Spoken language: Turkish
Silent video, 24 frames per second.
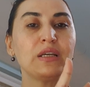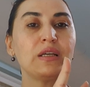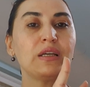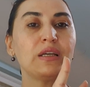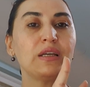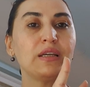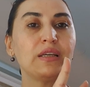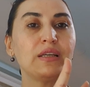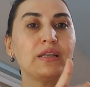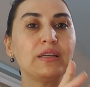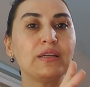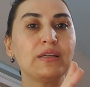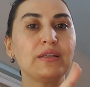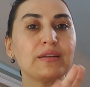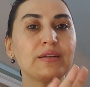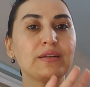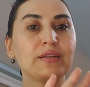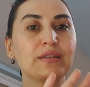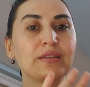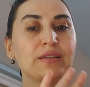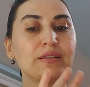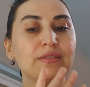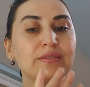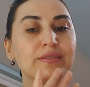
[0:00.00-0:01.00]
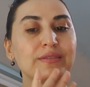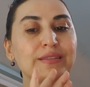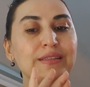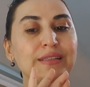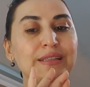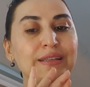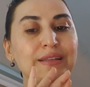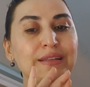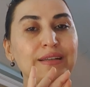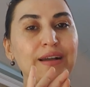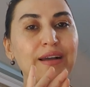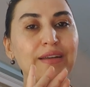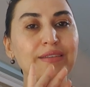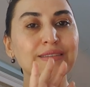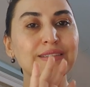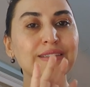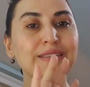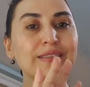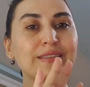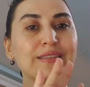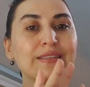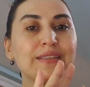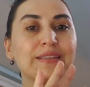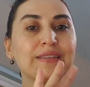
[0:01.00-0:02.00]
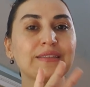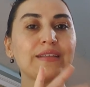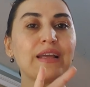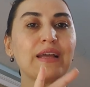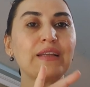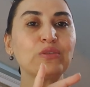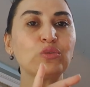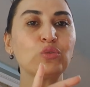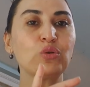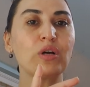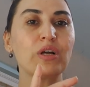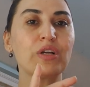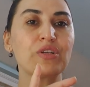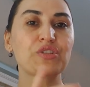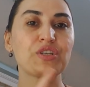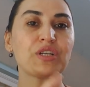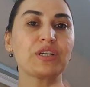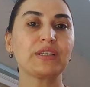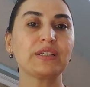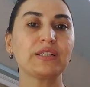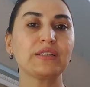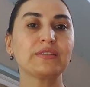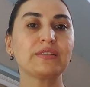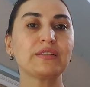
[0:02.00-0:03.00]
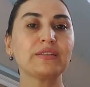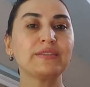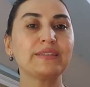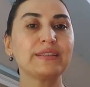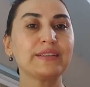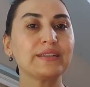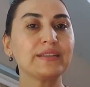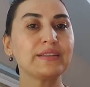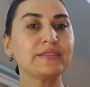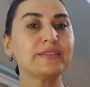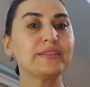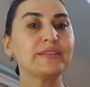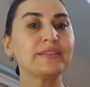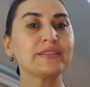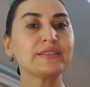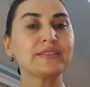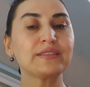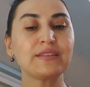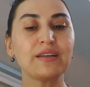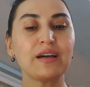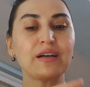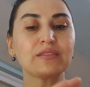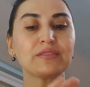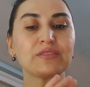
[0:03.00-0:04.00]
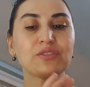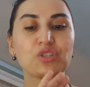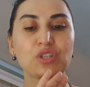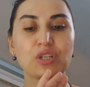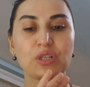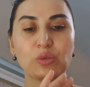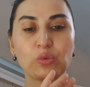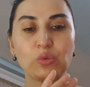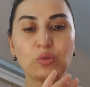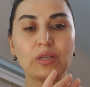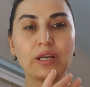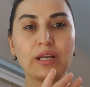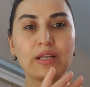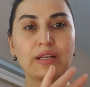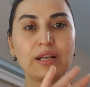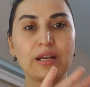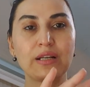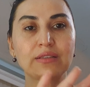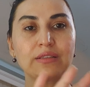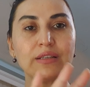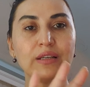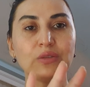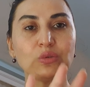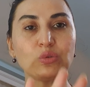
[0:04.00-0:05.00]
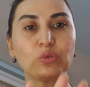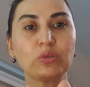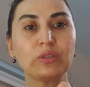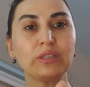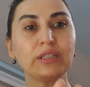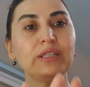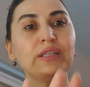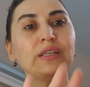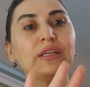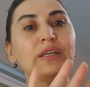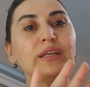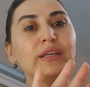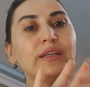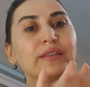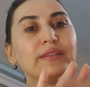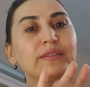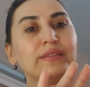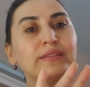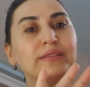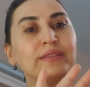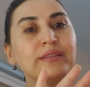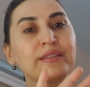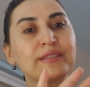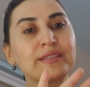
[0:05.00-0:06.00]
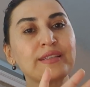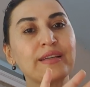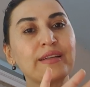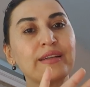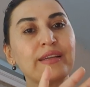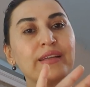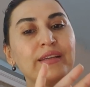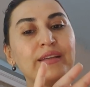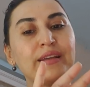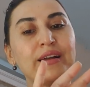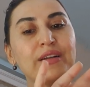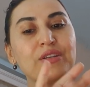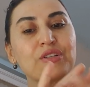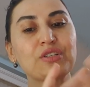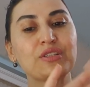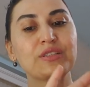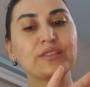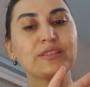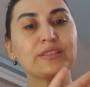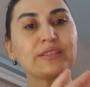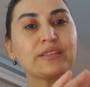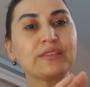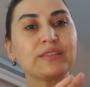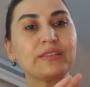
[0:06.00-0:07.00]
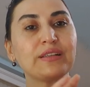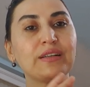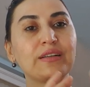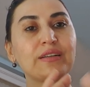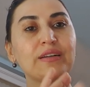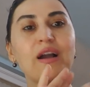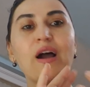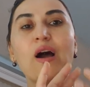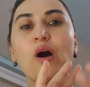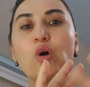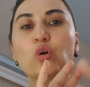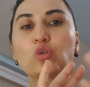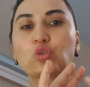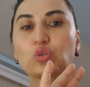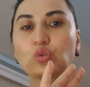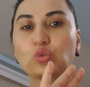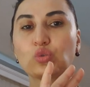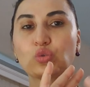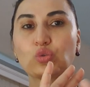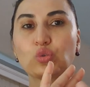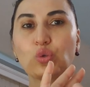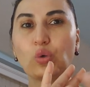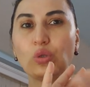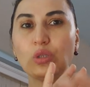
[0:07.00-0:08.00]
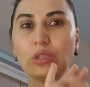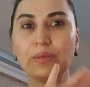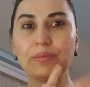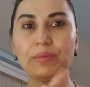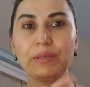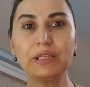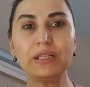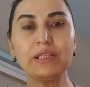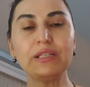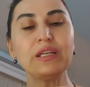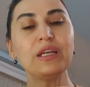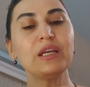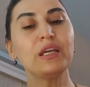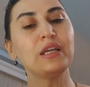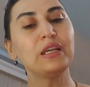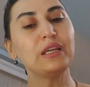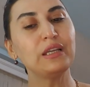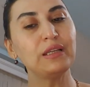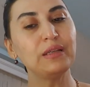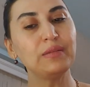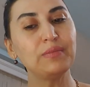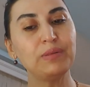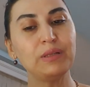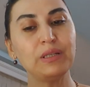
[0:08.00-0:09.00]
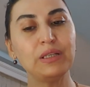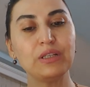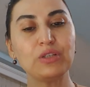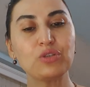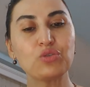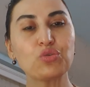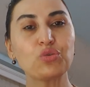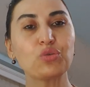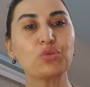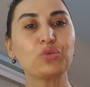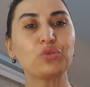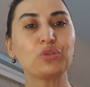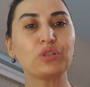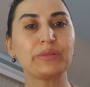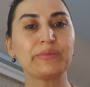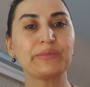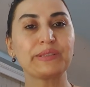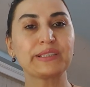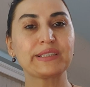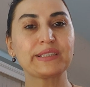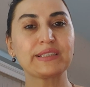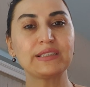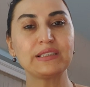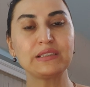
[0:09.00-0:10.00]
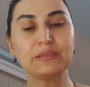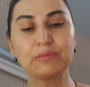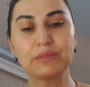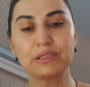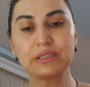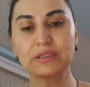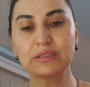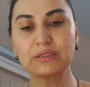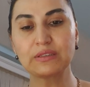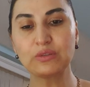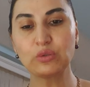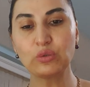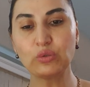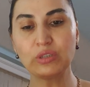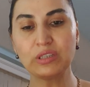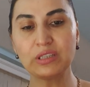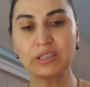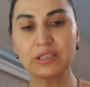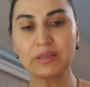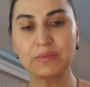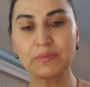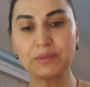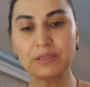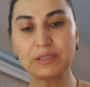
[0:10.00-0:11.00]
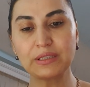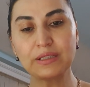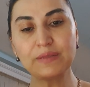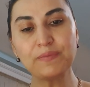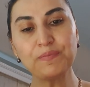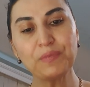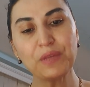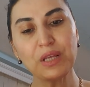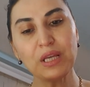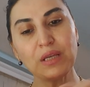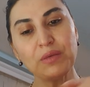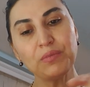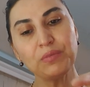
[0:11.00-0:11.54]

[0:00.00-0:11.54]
E, e, dikkatsizlikten doğacak ya da dikkatinizi dağıtacak olaylardan dolayı nazar enerjiniz ya da kaosunuz olabilir. E, bir şükür namazı kılmanızı önerebilirim.